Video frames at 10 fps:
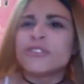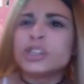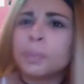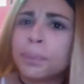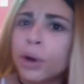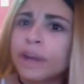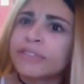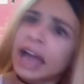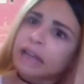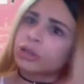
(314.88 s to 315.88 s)
o vídeo, porra,
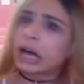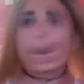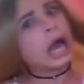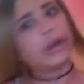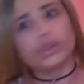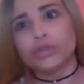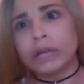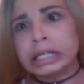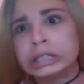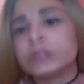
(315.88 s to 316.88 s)
viado, caralho, o que eu tô
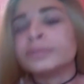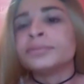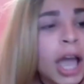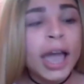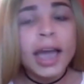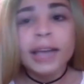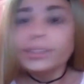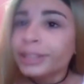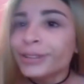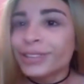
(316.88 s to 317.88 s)
falando. É,
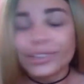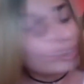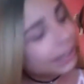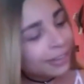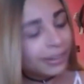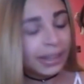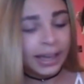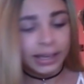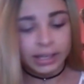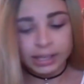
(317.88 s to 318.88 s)
então, gente, eu queria
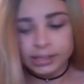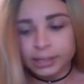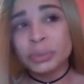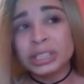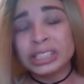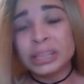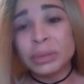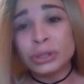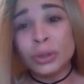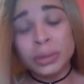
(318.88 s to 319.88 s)
falar que, assim, tipo assim, se a
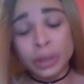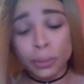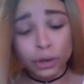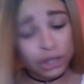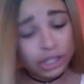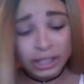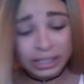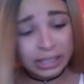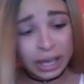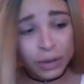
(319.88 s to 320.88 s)
pessoa me dá um pouquinho de
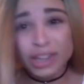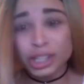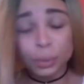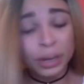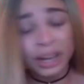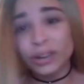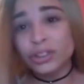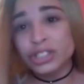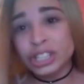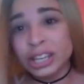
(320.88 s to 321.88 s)
atenção, eu já tô
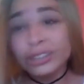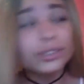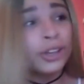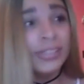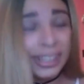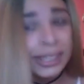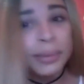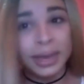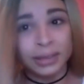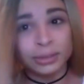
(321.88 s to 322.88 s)
marcando o dia do nosso
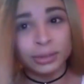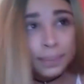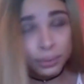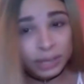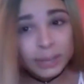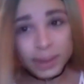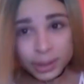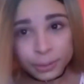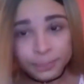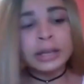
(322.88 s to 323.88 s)
casamento. E puta que
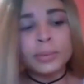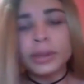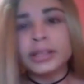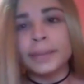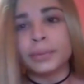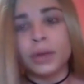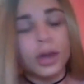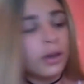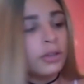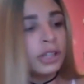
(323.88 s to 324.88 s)
pariu. Então, por exemplo,
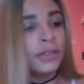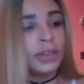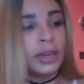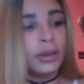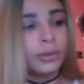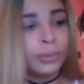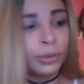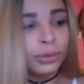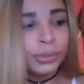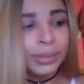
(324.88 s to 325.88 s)
eu já fiquei com
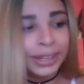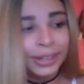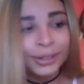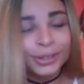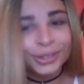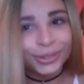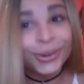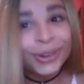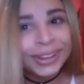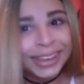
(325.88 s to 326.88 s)
muitos meninos
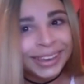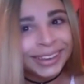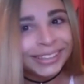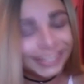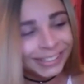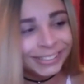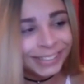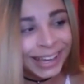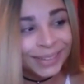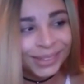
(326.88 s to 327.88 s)
no rolê, assim,
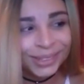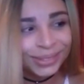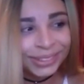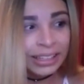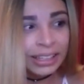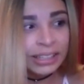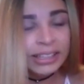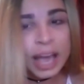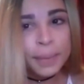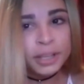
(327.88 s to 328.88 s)
sabe? Que,
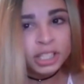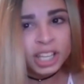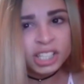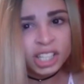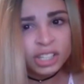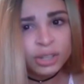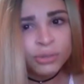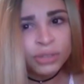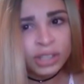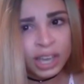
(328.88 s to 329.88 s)
sabe, tinha gente que
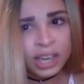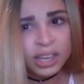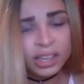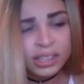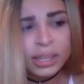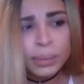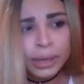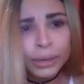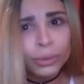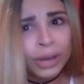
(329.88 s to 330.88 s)
eu fiquei e
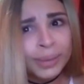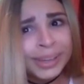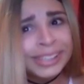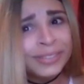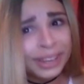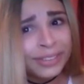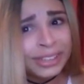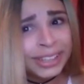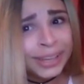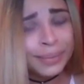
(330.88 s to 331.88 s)
sabia que eu nunca mais ia ver na
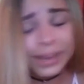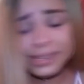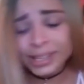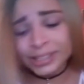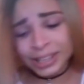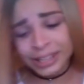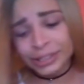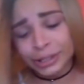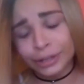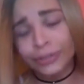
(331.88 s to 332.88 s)
vida. Mas tem
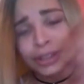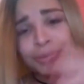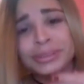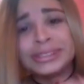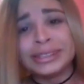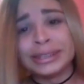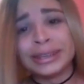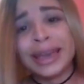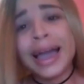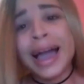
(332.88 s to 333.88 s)
gente que eu fiquei, tipo assim,
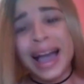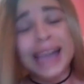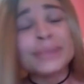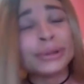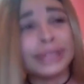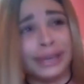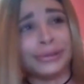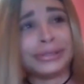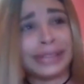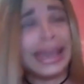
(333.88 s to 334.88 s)
ai meu
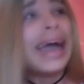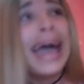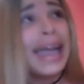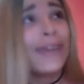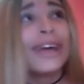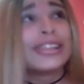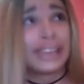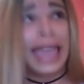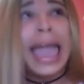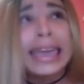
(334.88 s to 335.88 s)
Deus eu
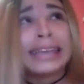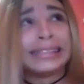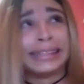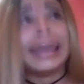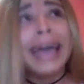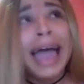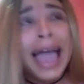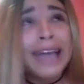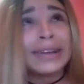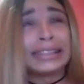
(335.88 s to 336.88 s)
acho que é esse.
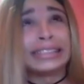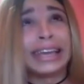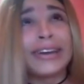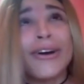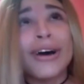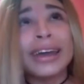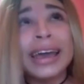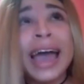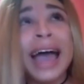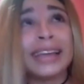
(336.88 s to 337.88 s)
Eu acho que
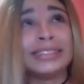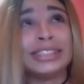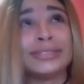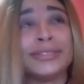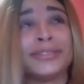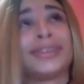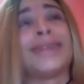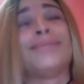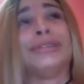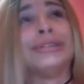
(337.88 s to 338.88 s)
agora a gente vai
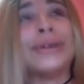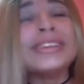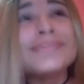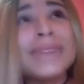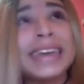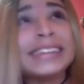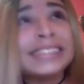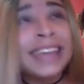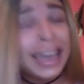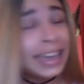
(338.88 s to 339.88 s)
ficar por dois
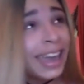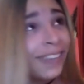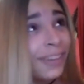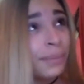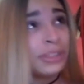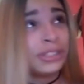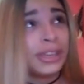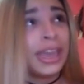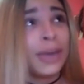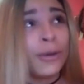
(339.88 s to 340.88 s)
meses e ele vai pedir
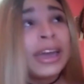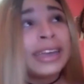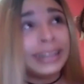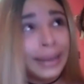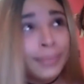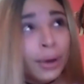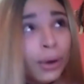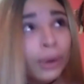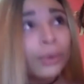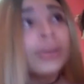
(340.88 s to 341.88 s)
eu em
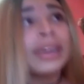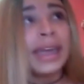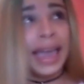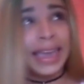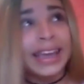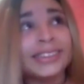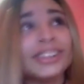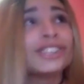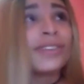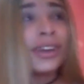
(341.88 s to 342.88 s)
namoro e aí a
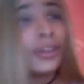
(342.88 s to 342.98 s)
gente